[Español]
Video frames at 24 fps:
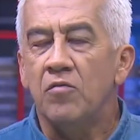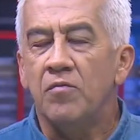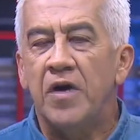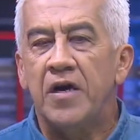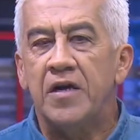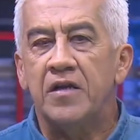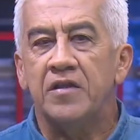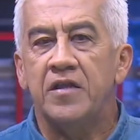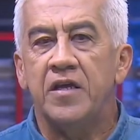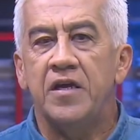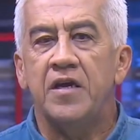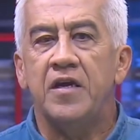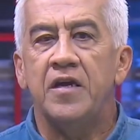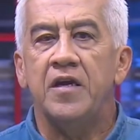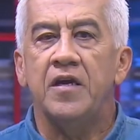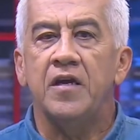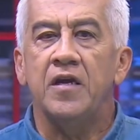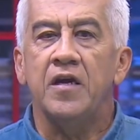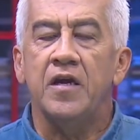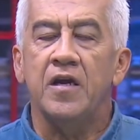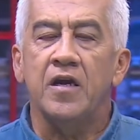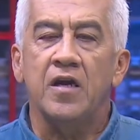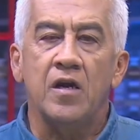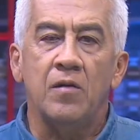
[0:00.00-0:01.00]
Marte
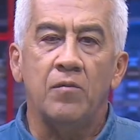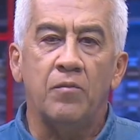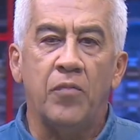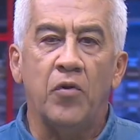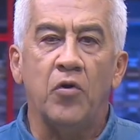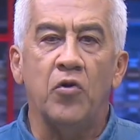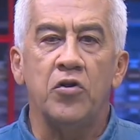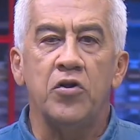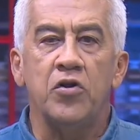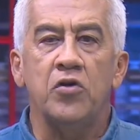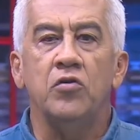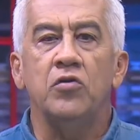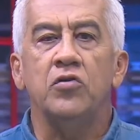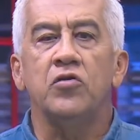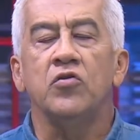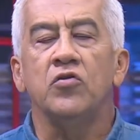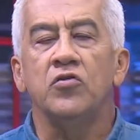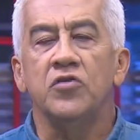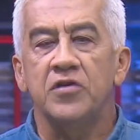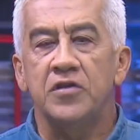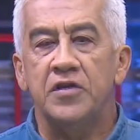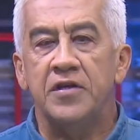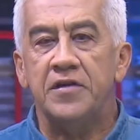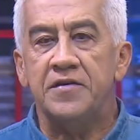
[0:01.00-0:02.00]
en el podio
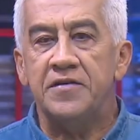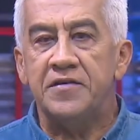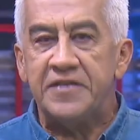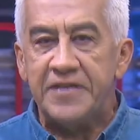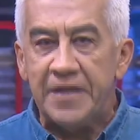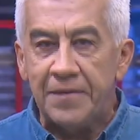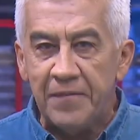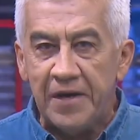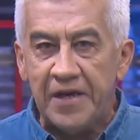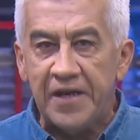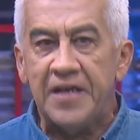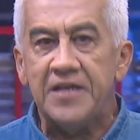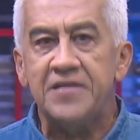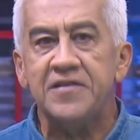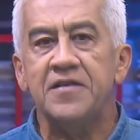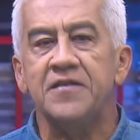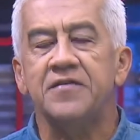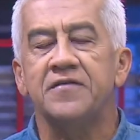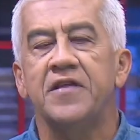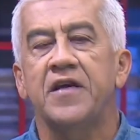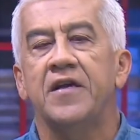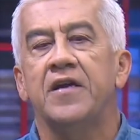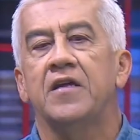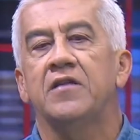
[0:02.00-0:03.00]
donde se merece
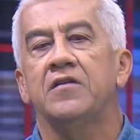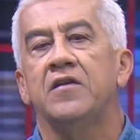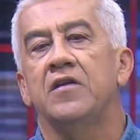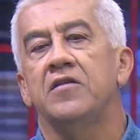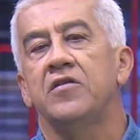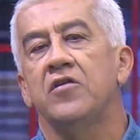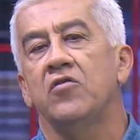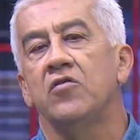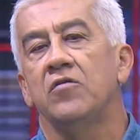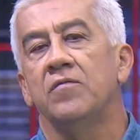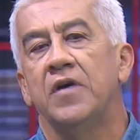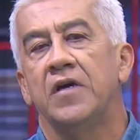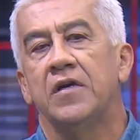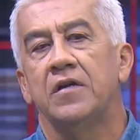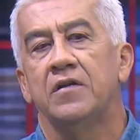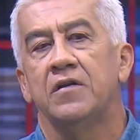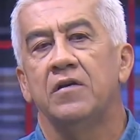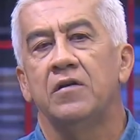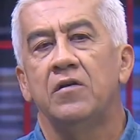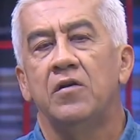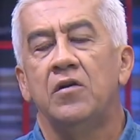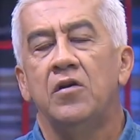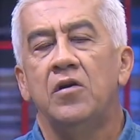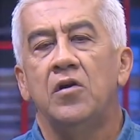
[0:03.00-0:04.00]
estar Atlético Marte.
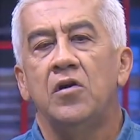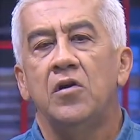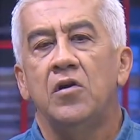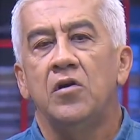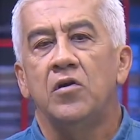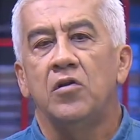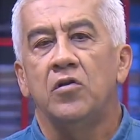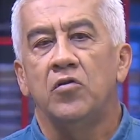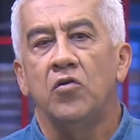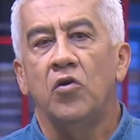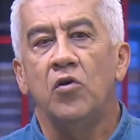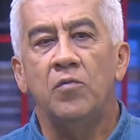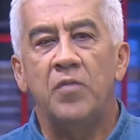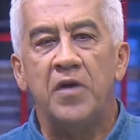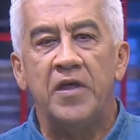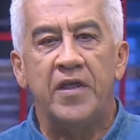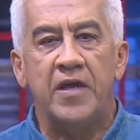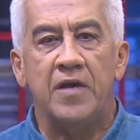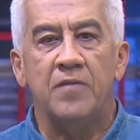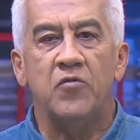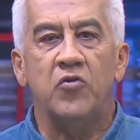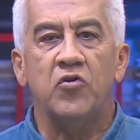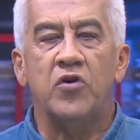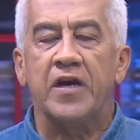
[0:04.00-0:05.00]
No
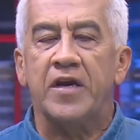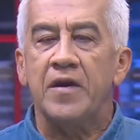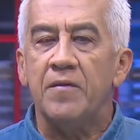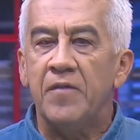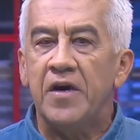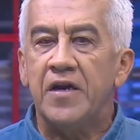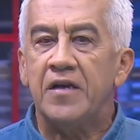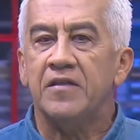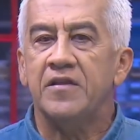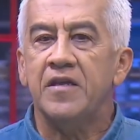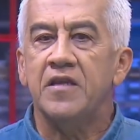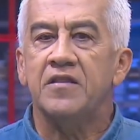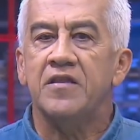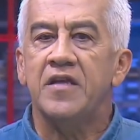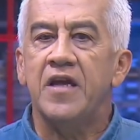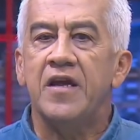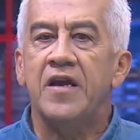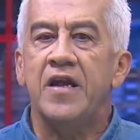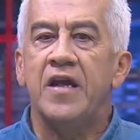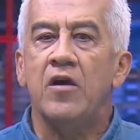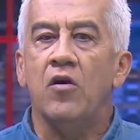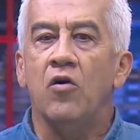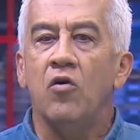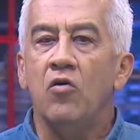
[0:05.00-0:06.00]
olvidemos que Marte
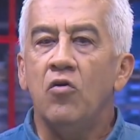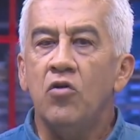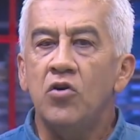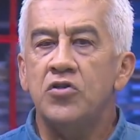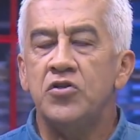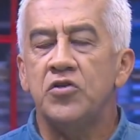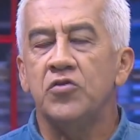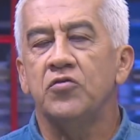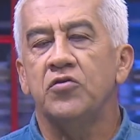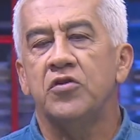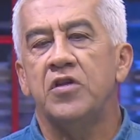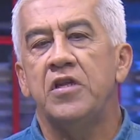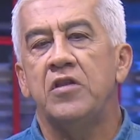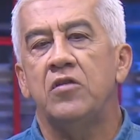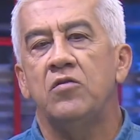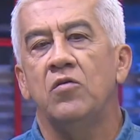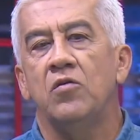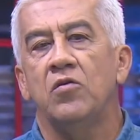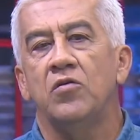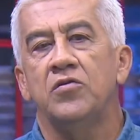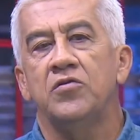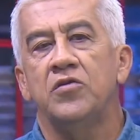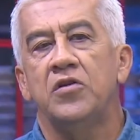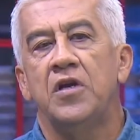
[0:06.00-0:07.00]
tiene ocho
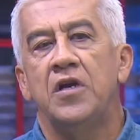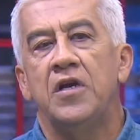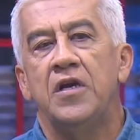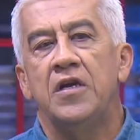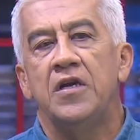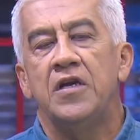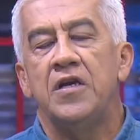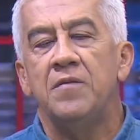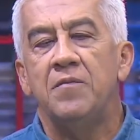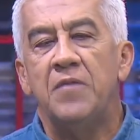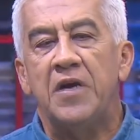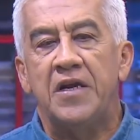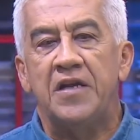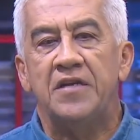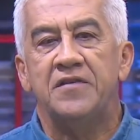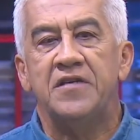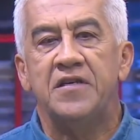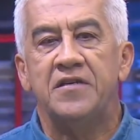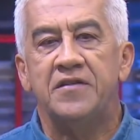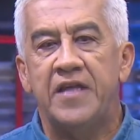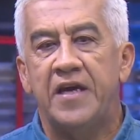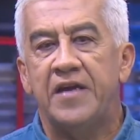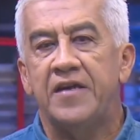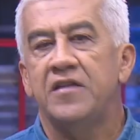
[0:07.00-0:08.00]
títulos y merece
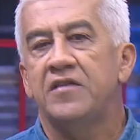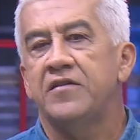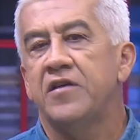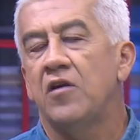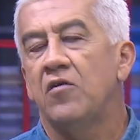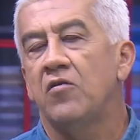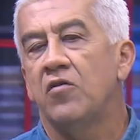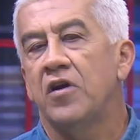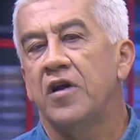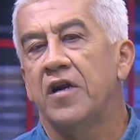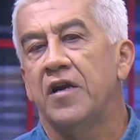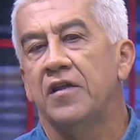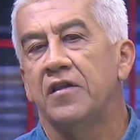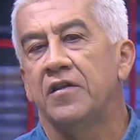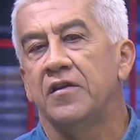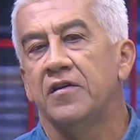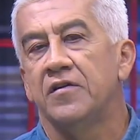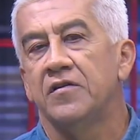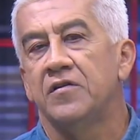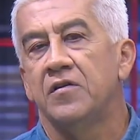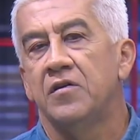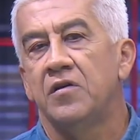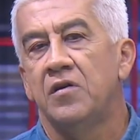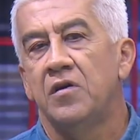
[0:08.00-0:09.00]
estar entre los grandes.
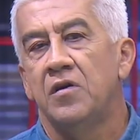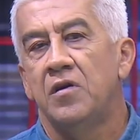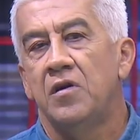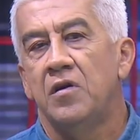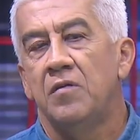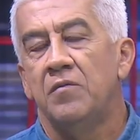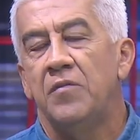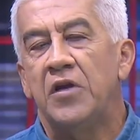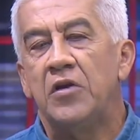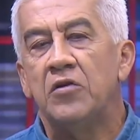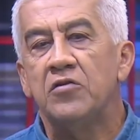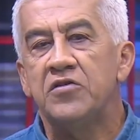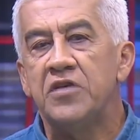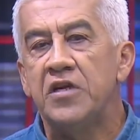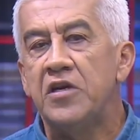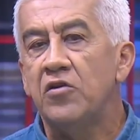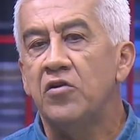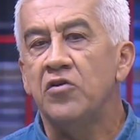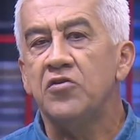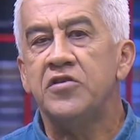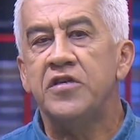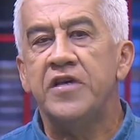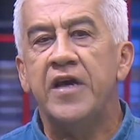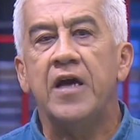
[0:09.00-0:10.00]
Pero si
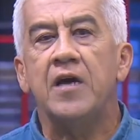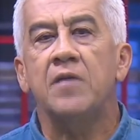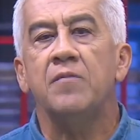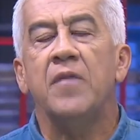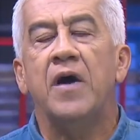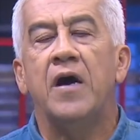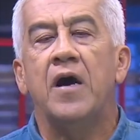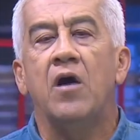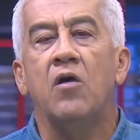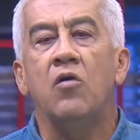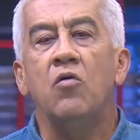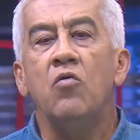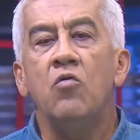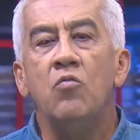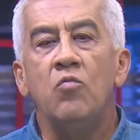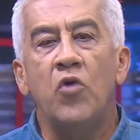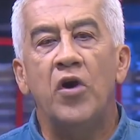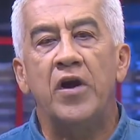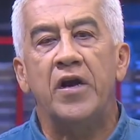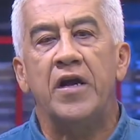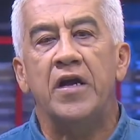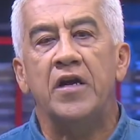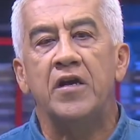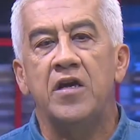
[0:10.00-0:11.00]
no se arma un
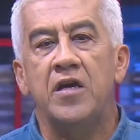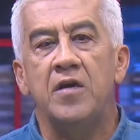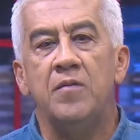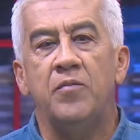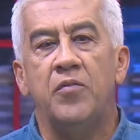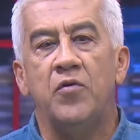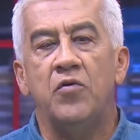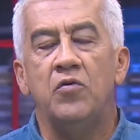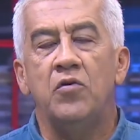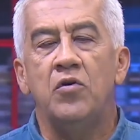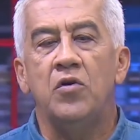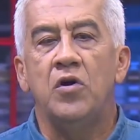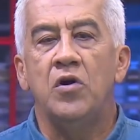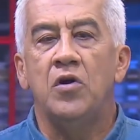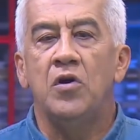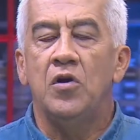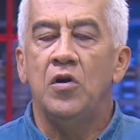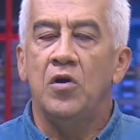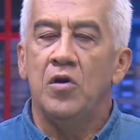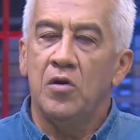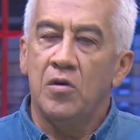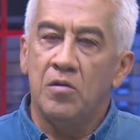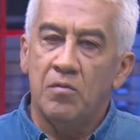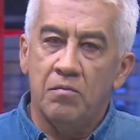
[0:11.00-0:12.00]
buen equipo,
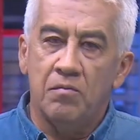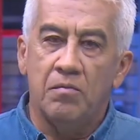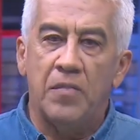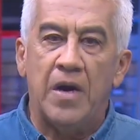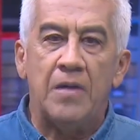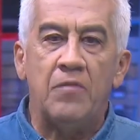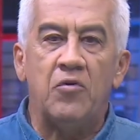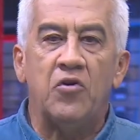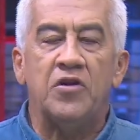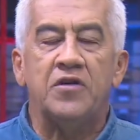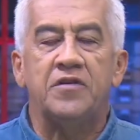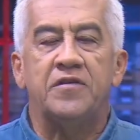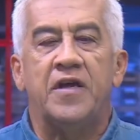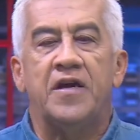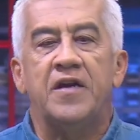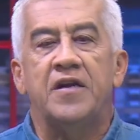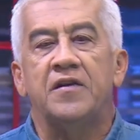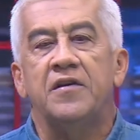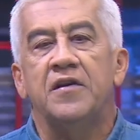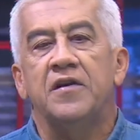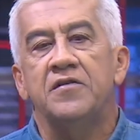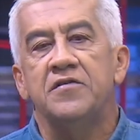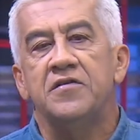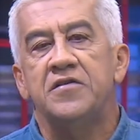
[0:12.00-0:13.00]
vamos a
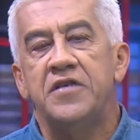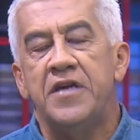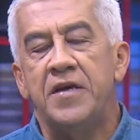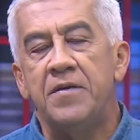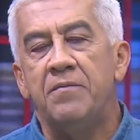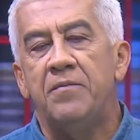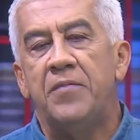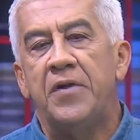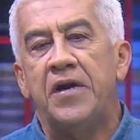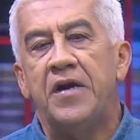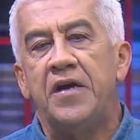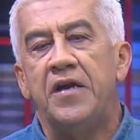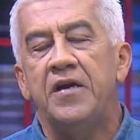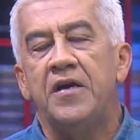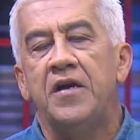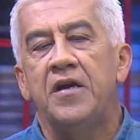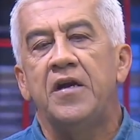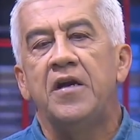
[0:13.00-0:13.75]
estar siempre